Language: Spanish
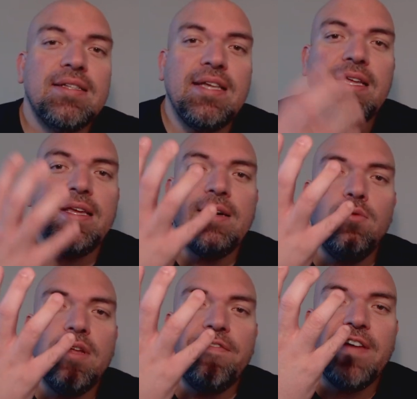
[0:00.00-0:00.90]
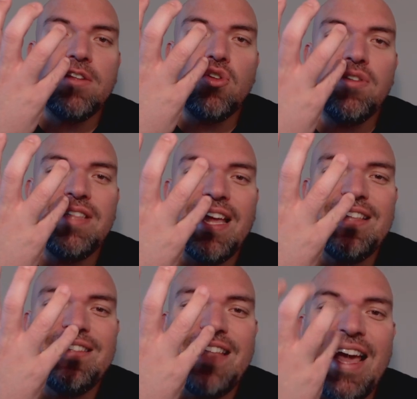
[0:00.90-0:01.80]
tiene un efecto
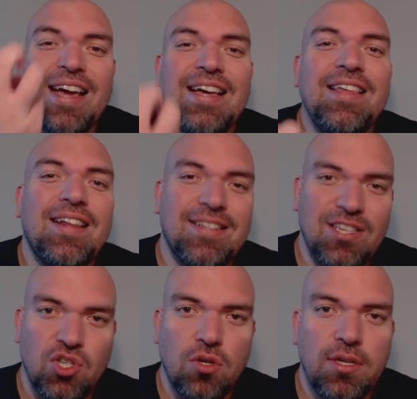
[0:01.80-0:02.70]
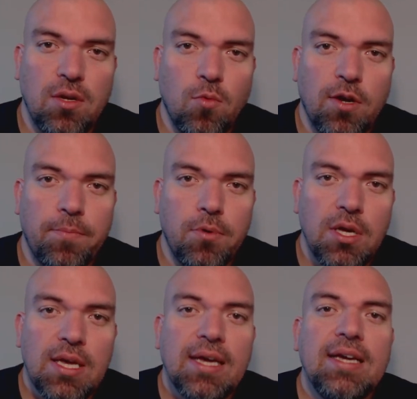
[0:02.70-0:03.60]
de dehidratación del cuerpo